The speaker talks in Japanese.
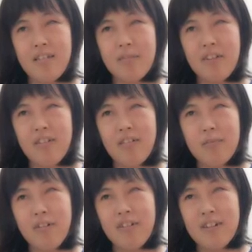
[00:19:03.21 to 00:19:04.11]
の模様
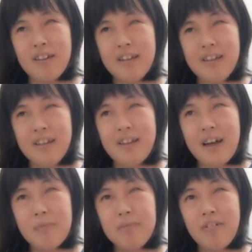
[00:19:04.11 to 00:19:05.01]
も
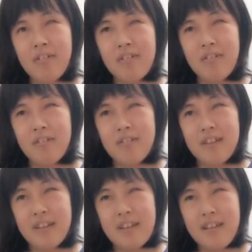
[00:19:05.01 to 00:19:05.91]
アップロード
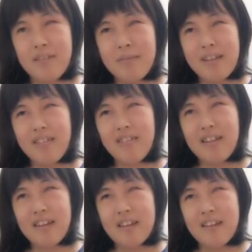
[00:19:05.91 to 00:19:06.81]
しますの
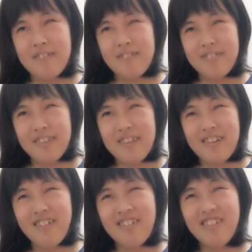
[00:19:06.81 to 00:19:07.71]
で
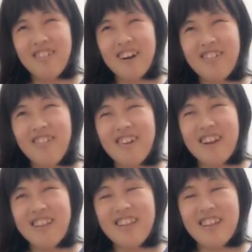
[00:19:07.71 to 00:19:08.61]
動画をご
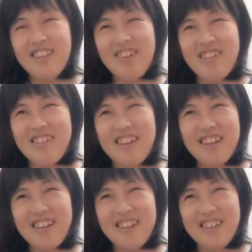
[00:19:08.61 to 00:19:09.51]
覧いただきまして、
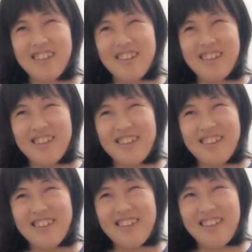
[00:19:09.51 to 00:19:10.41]

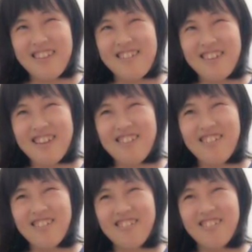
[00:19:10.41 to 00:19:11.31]
えー、ぜひチャンネル
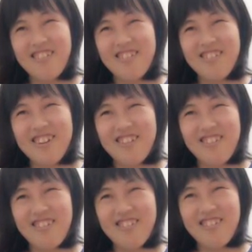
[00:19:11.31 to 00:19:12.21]
登録の方よろ
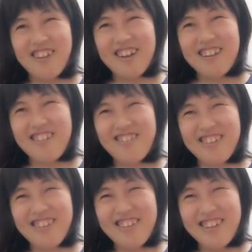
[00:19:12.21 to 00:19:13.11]
しくお願いいたしま
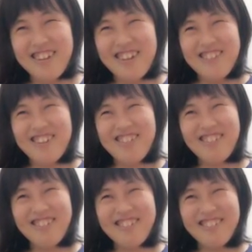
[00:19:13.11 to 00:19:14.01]
す。まこ
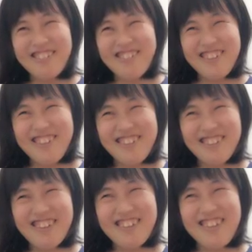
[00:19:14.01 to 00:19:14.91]
のそう
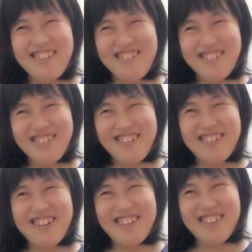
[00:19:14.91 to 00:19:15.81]
ですね視聴者
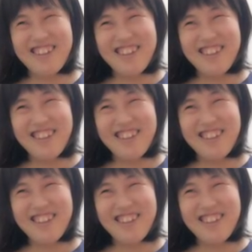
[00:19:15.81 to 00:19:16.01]
さん、